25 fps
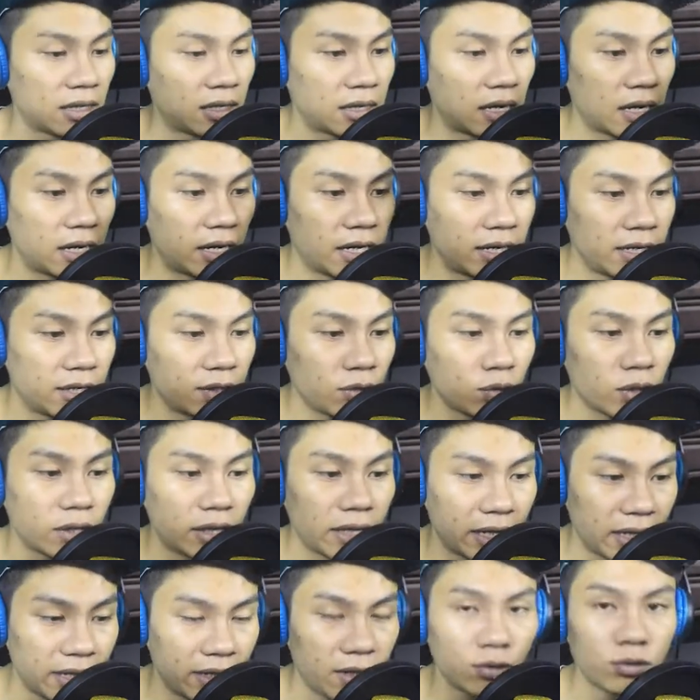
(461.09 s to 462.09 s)
dan ini
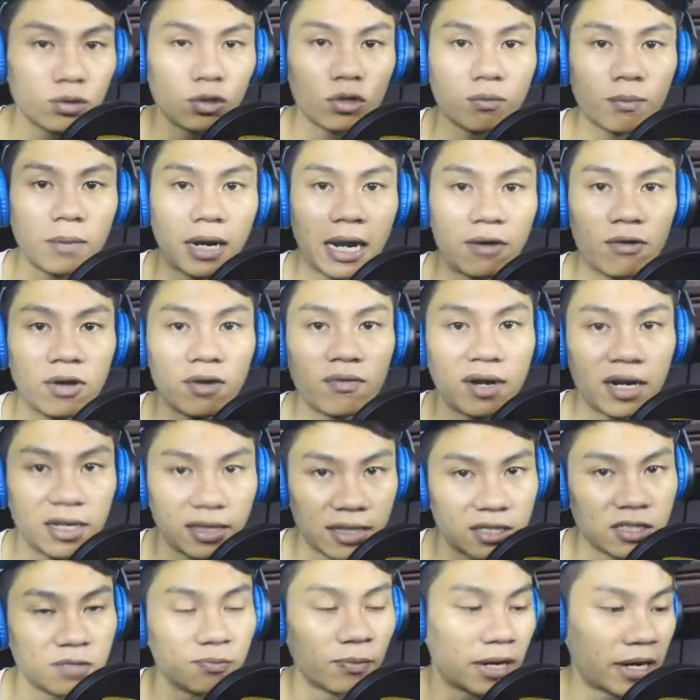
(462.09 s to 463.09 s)
ini untuk melawan
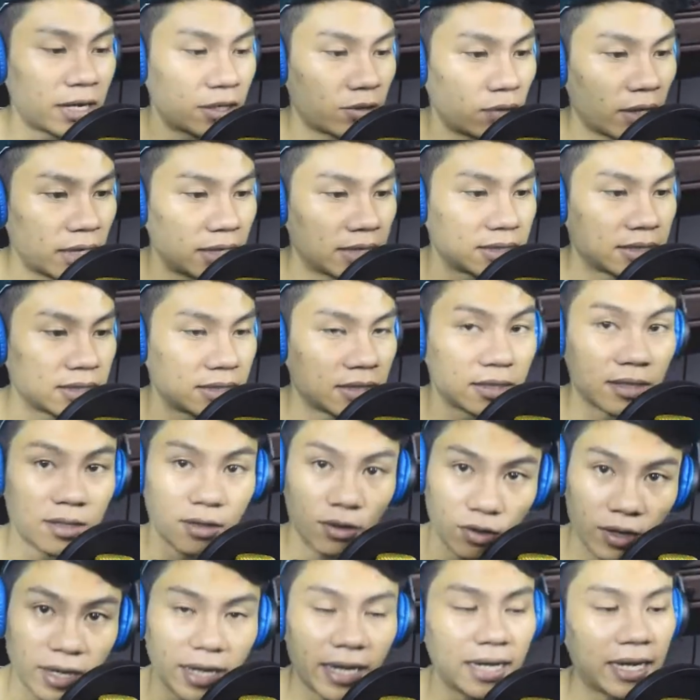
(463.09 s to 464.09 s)
wanita Jepang itu guys.
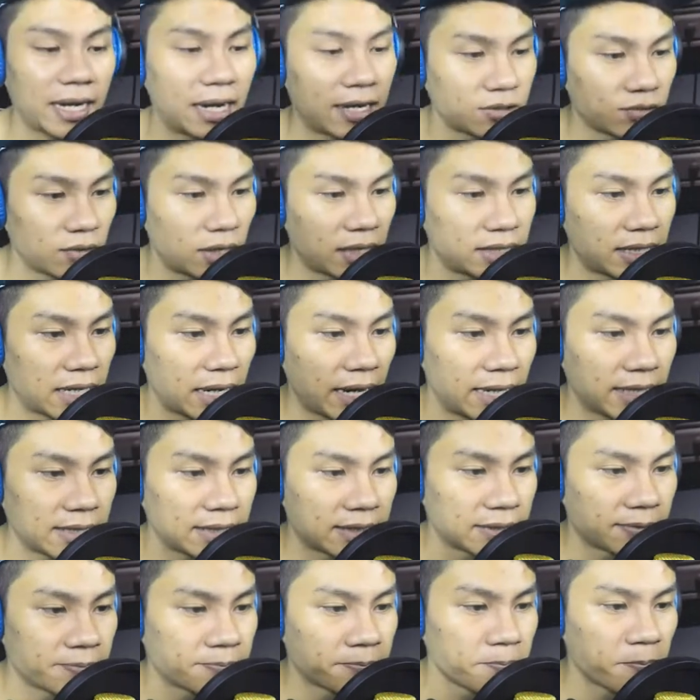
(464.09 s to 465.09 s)
Oke langsung aja
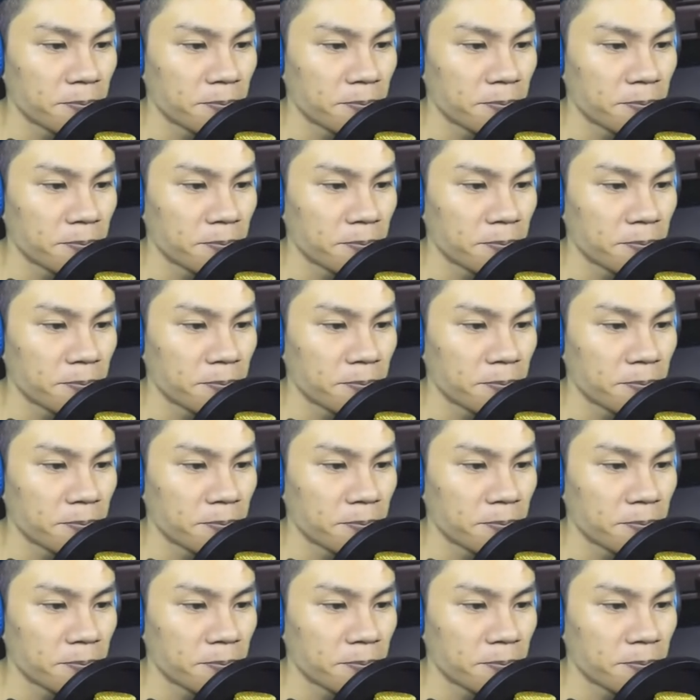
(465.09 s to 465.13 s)
guys.